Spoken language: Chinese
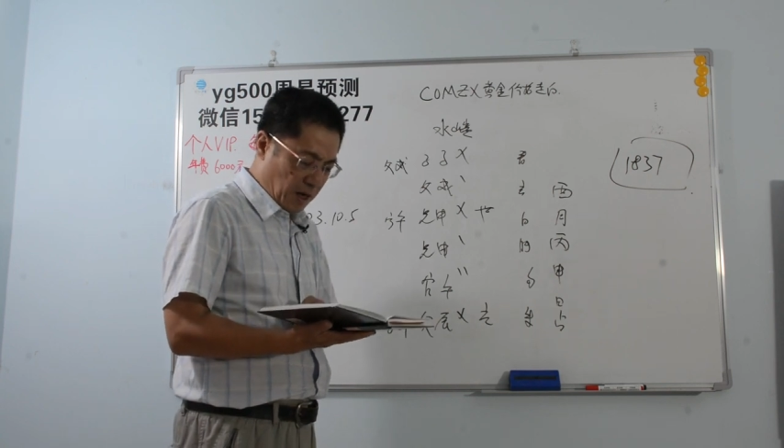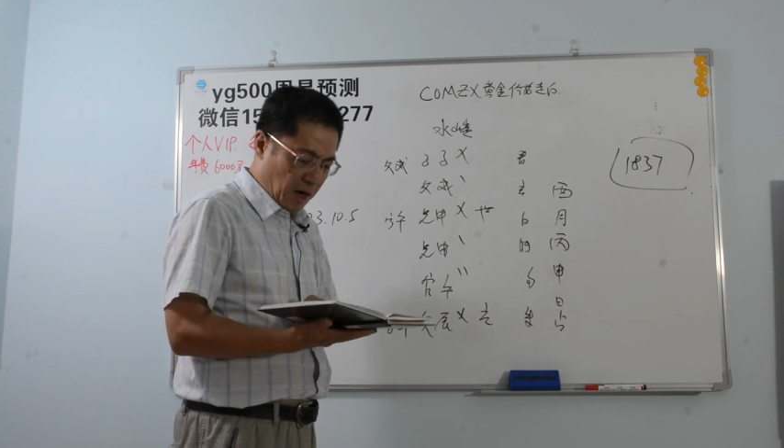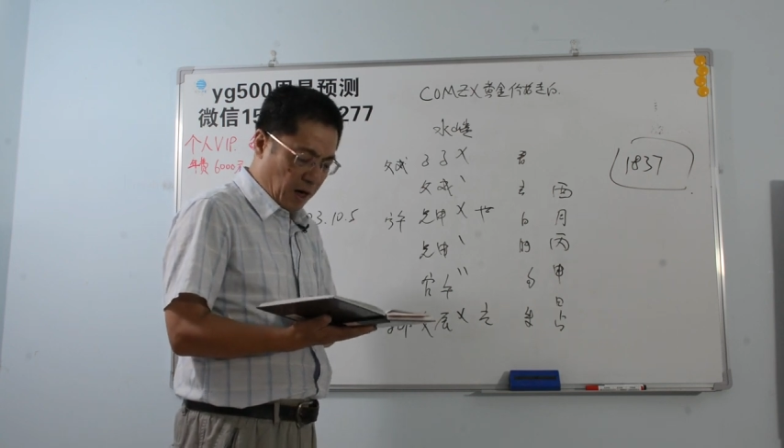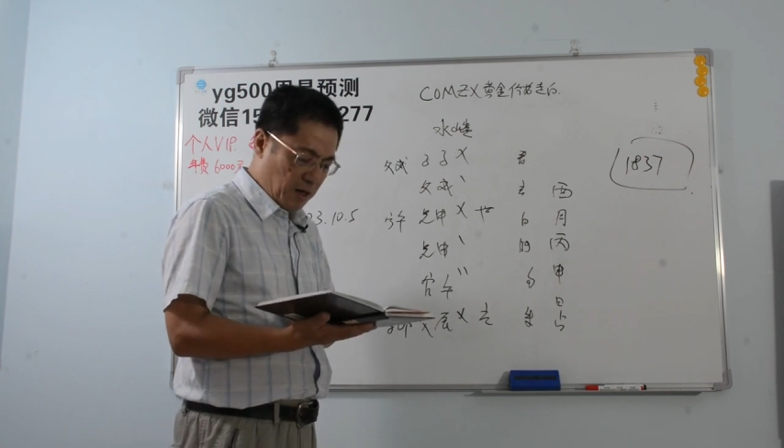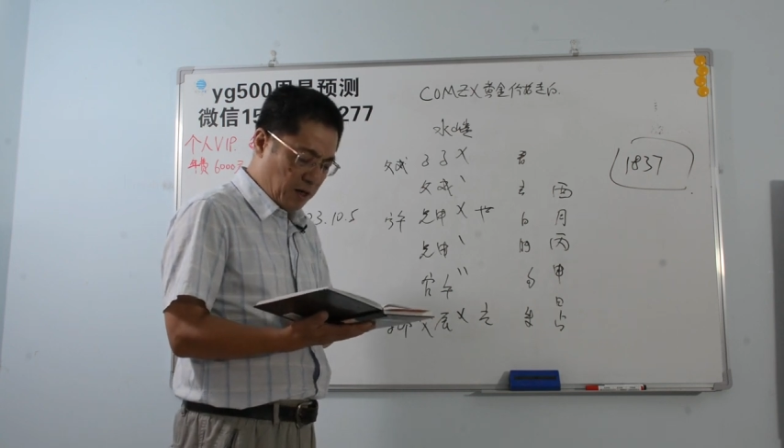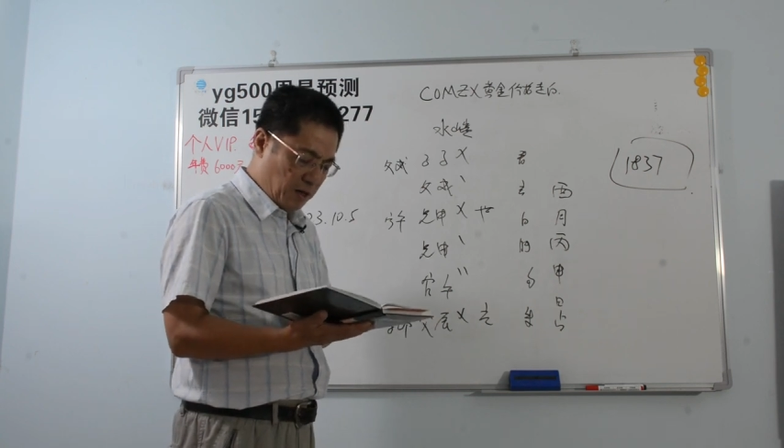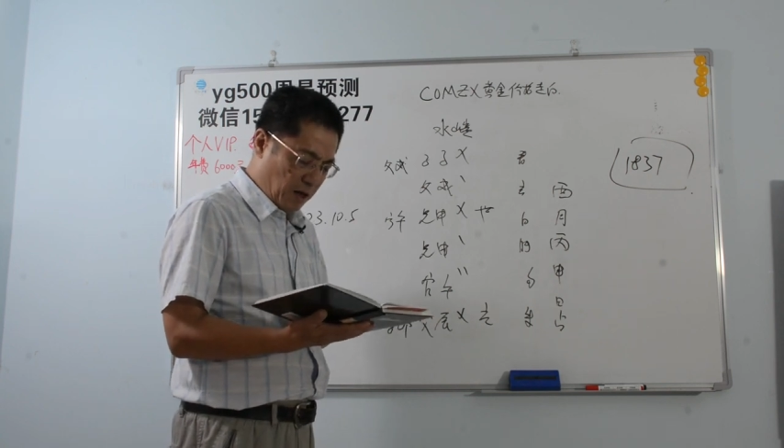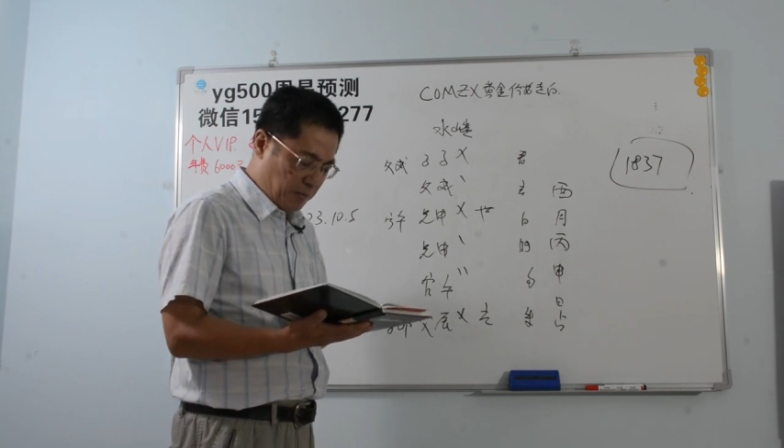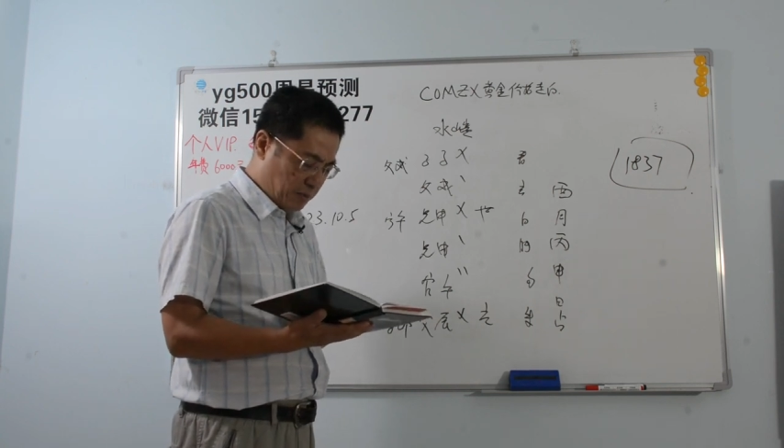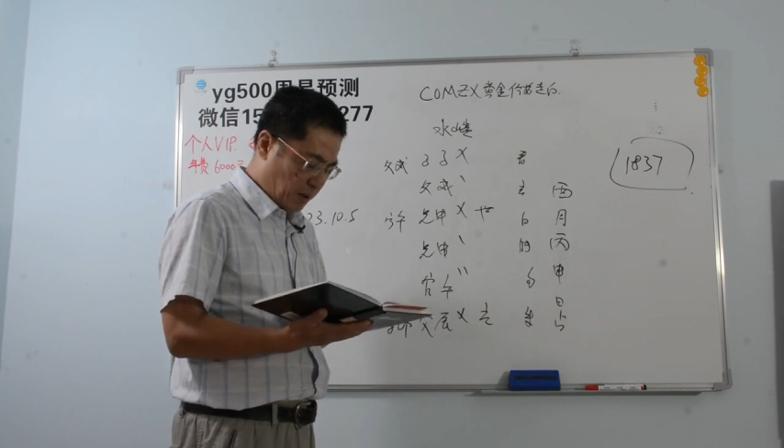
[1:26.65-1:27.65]
行业
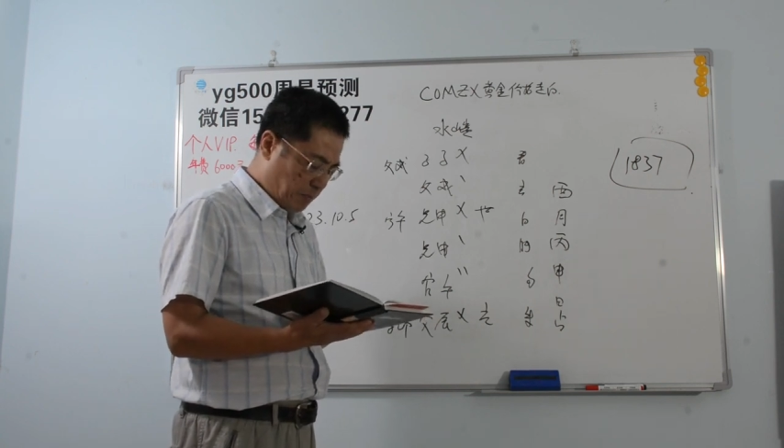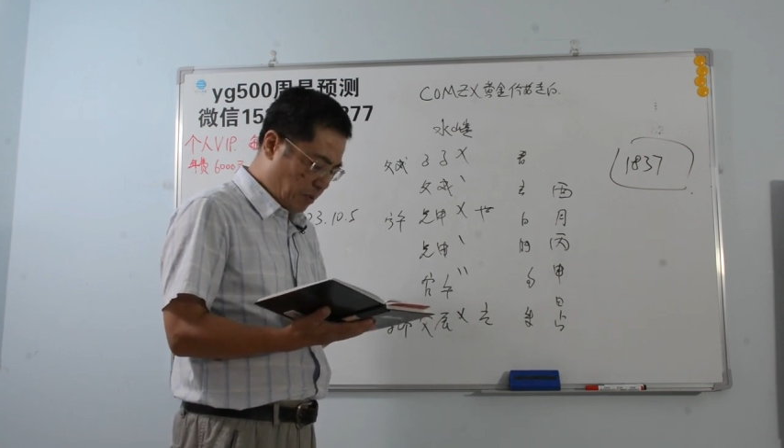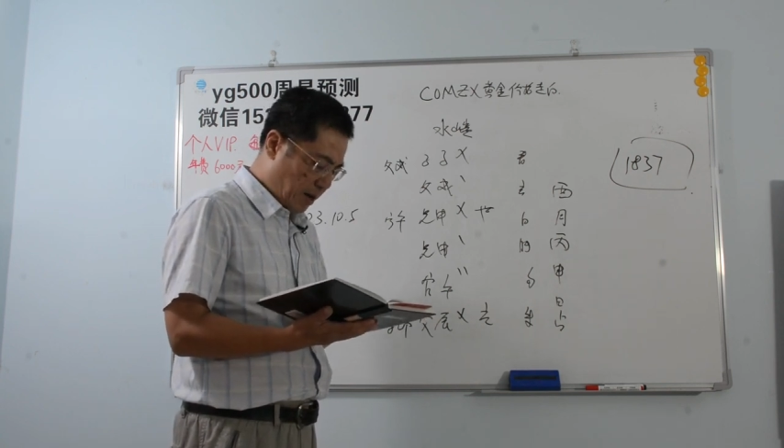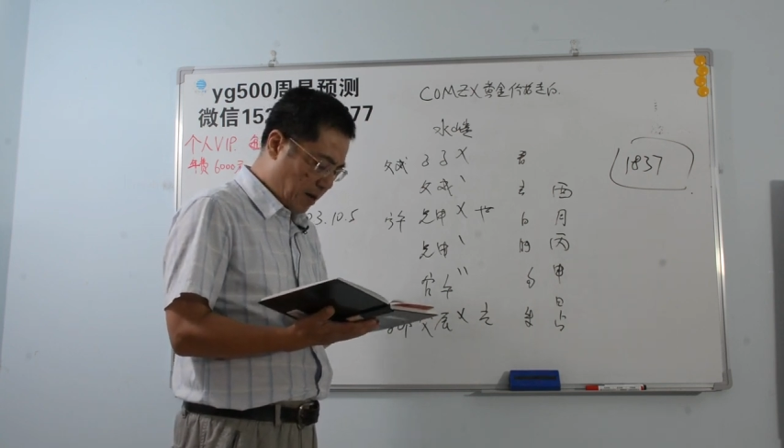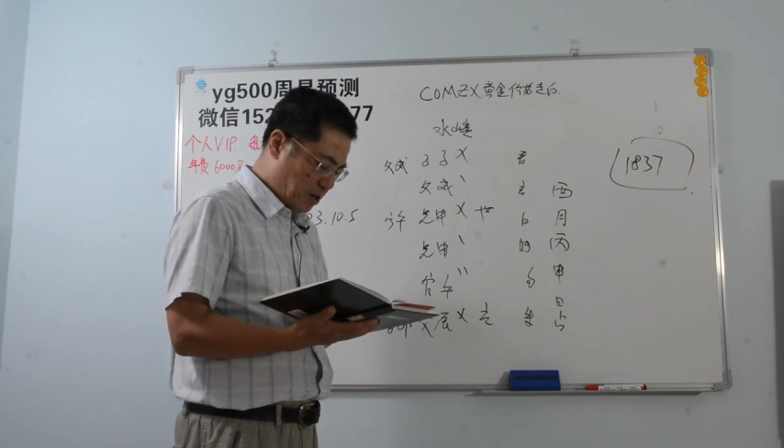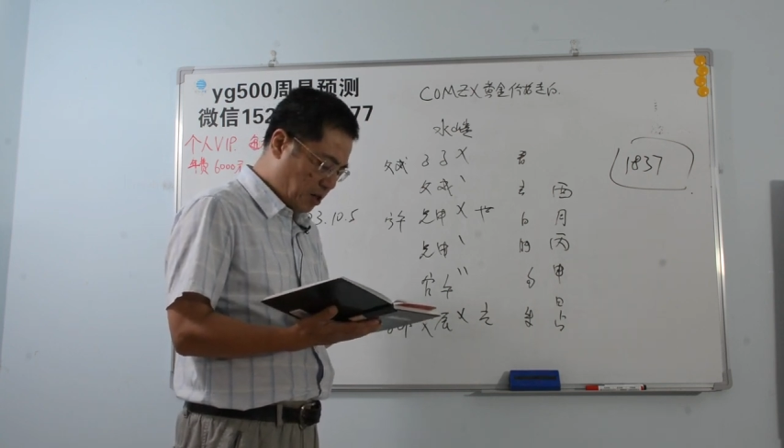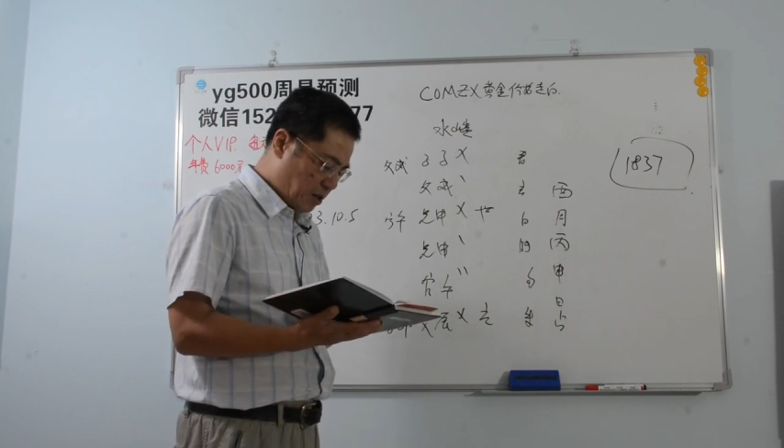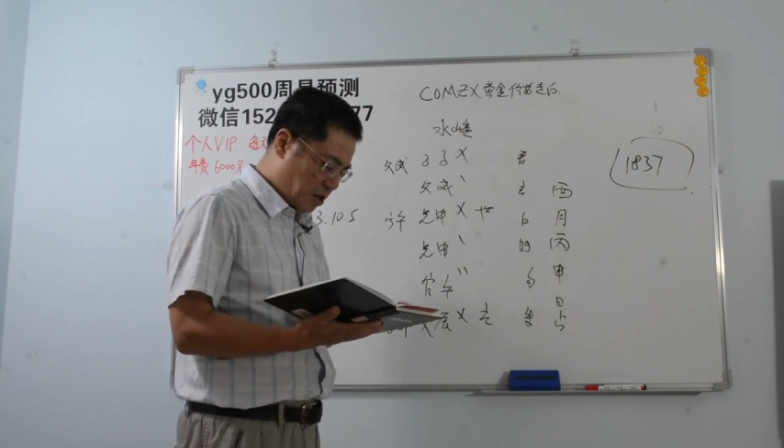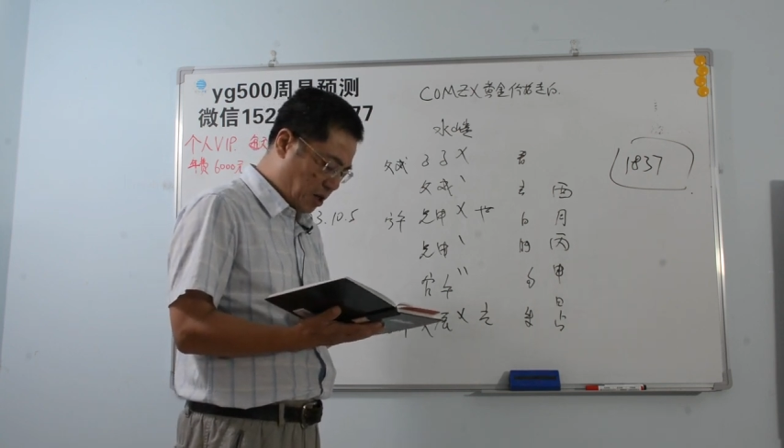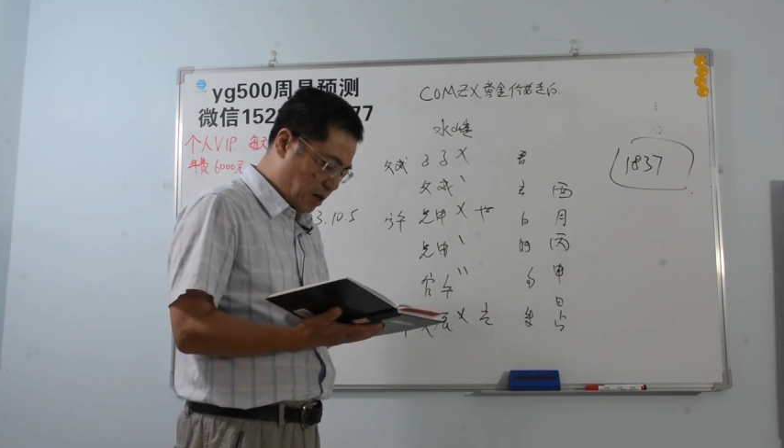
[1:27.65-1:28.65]
内部的不良
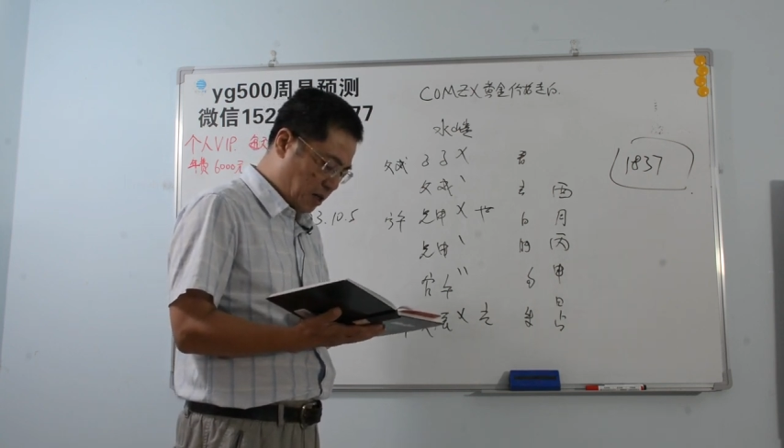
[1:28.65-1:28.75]
信息